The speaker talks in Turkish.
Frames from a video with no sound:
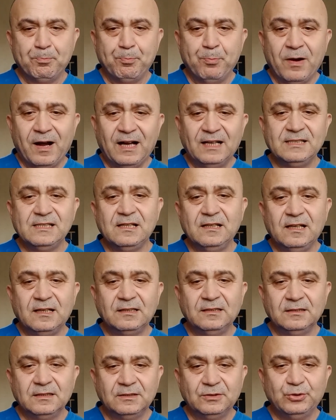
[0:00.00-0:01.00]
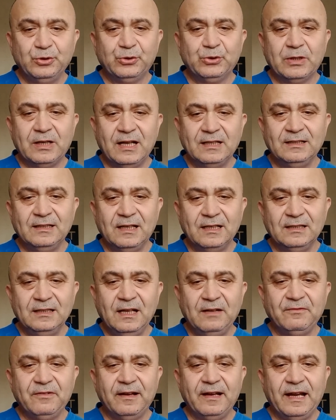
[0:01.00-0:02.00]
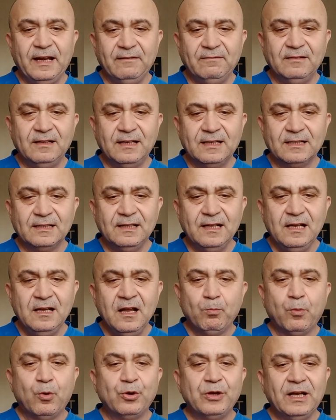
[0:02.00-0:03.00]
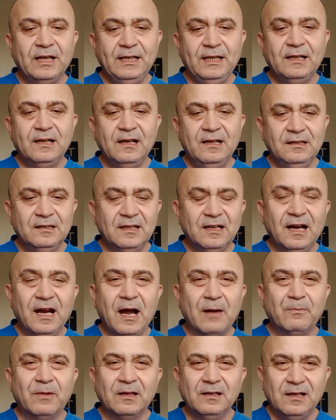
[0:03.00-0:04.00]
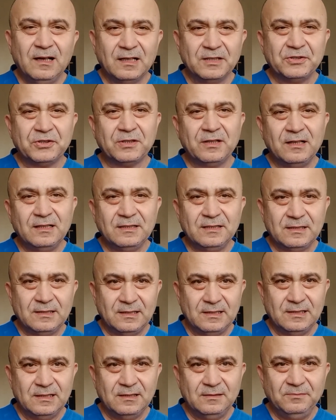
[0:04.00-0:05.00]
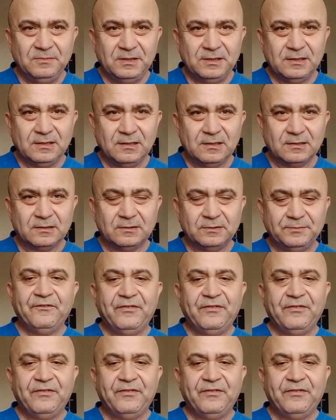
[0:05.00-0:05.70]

Bazılarının dükkanlarına ve evlerine boya ile gamalı haçlar çizilmiştir.